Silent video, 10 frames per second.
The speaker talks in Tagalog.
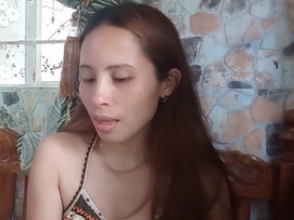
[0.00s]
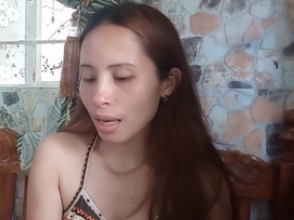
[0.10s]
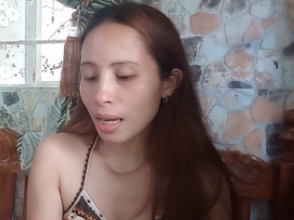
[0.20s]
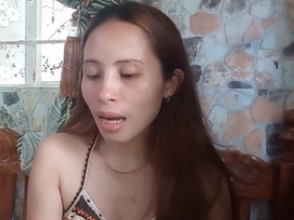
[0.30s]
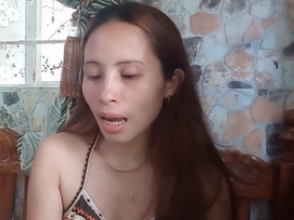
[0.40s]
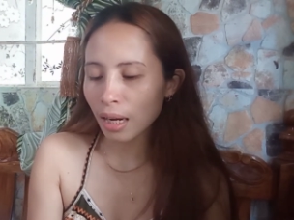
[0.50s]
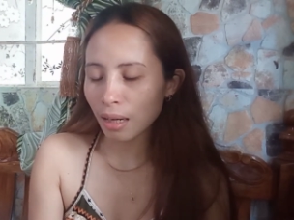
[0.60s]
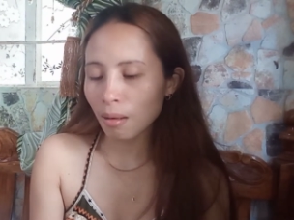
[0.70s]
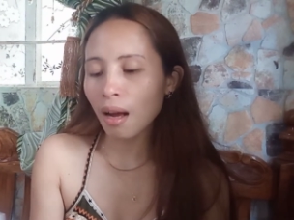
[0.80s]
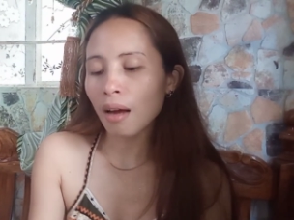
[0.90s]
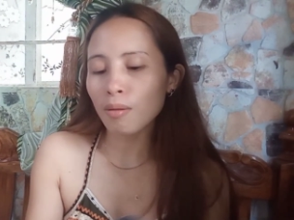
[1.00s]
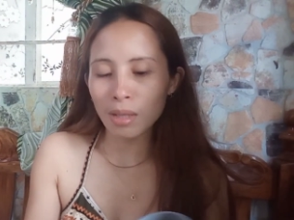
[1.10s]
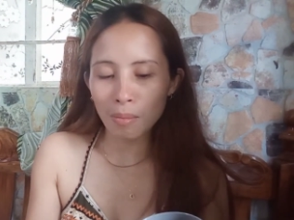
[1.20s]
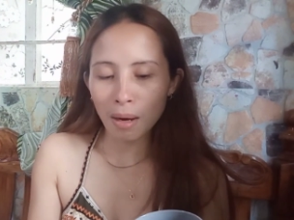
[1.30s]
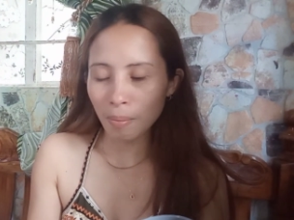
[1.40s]
Ingay, eh, nag, ano
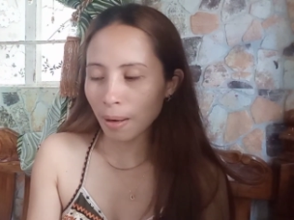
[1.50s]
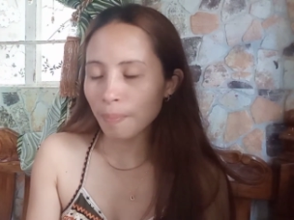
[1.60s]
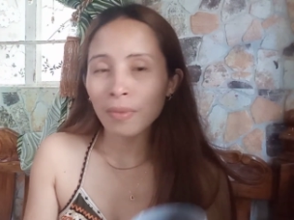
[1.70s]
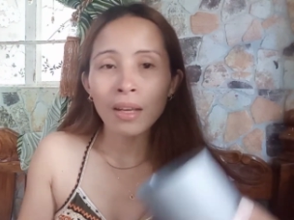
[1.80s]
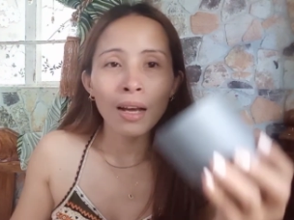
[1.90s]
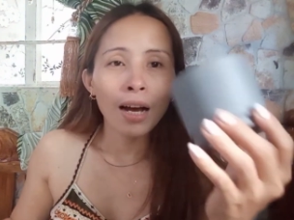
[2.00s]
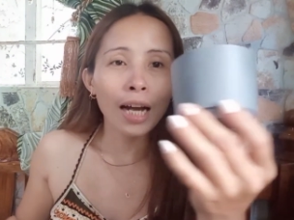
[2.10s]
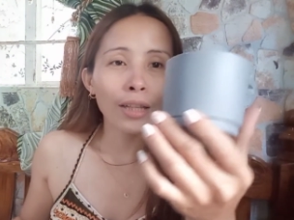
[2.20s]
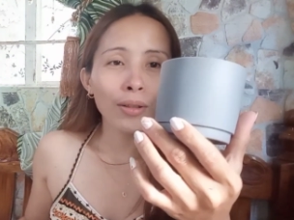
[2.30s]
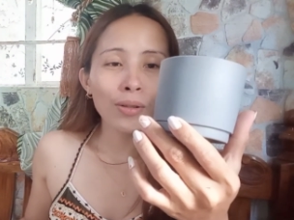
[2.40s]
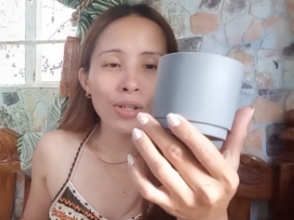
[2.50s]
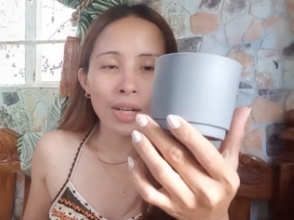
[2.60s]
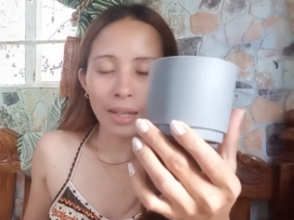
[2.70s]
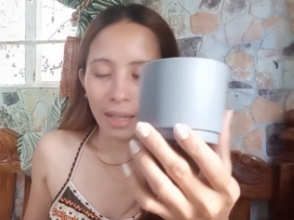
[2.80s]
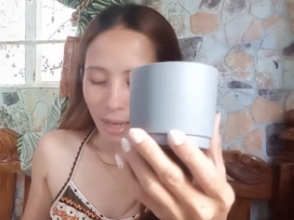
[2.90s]
si mama. Ay, ganyan
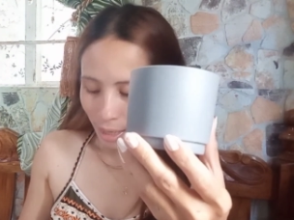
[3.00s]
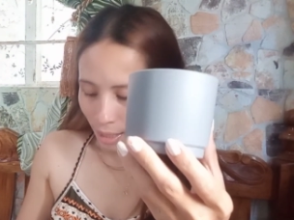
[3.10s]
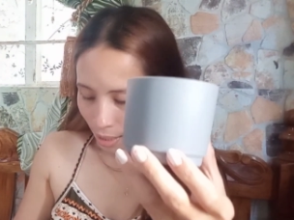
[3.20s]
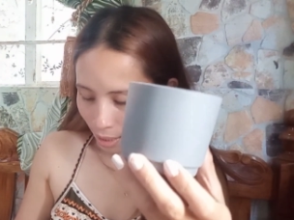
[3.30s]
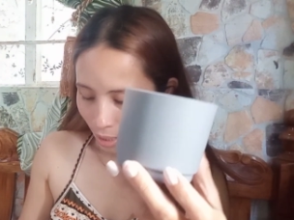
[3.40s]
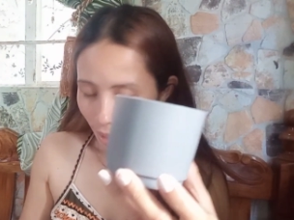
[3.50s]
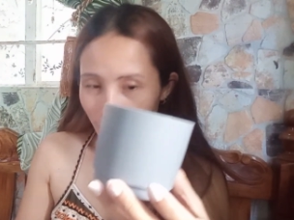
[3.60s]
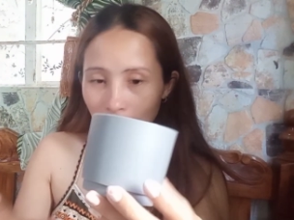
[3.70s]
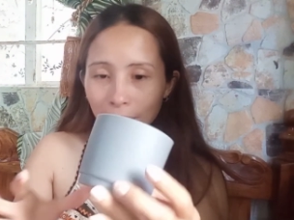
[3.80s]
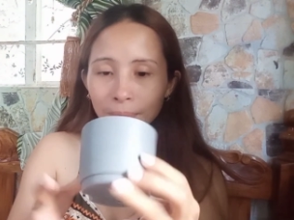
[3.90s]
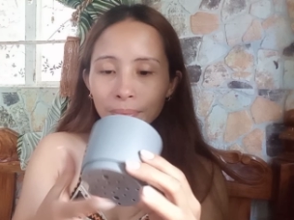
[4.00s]
siya, guys. Ayan.